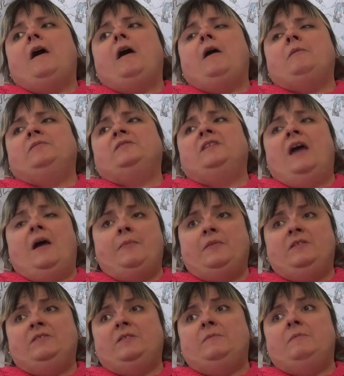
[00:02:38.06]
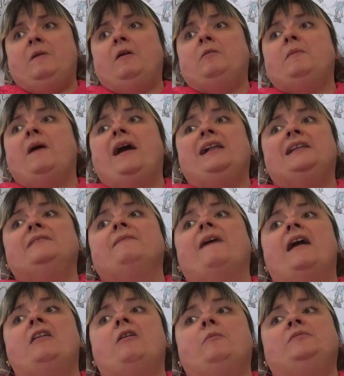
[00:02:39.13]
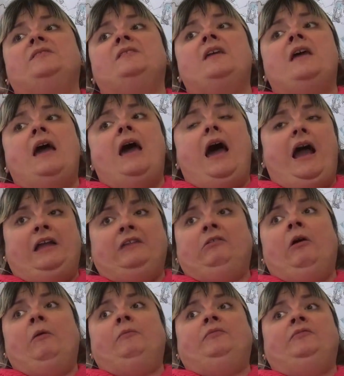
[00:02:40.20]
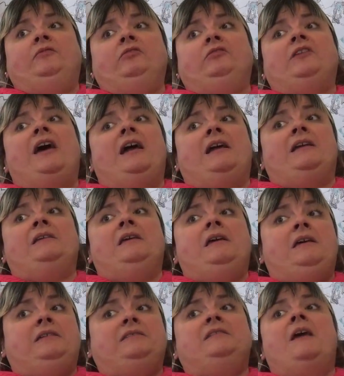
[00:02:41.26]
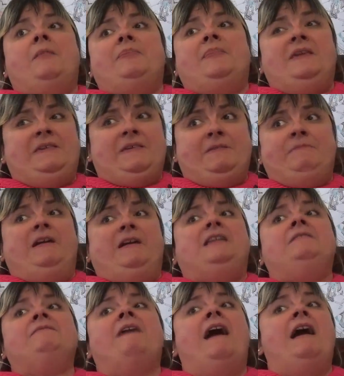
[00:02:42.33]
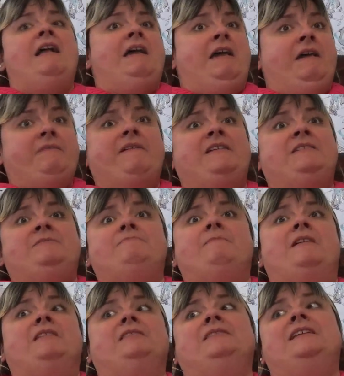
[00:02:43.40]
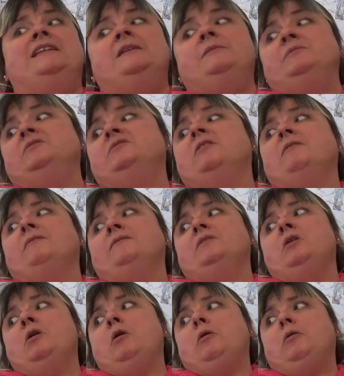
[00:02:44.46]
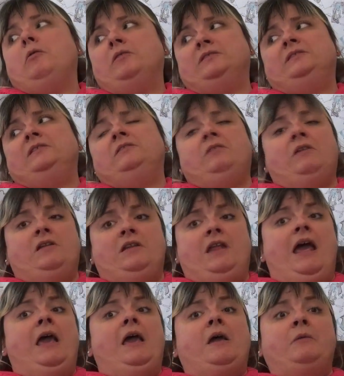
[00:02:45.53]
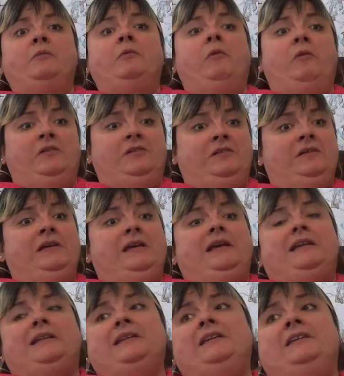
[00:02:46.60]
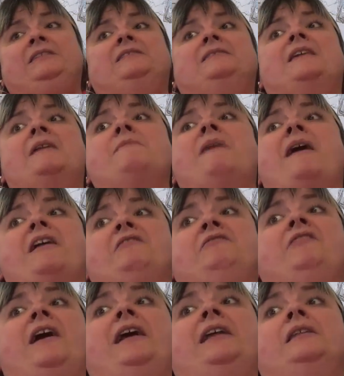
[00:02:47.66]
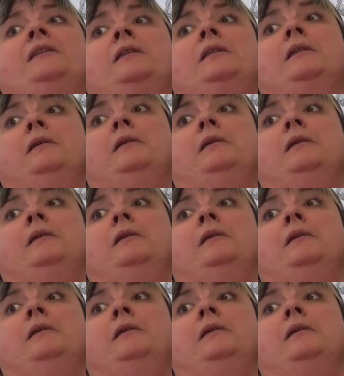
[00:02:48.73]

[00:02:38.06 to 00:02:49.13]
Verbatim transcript: Ähm, sie haben nicht immer überall die Wahl, ob sie ein Kopftuch tragen. Sie haben nicht immer die Wahl, welchen Mann sie lieben dürfen. Und sie können im Grunde nicht selber entscheiden.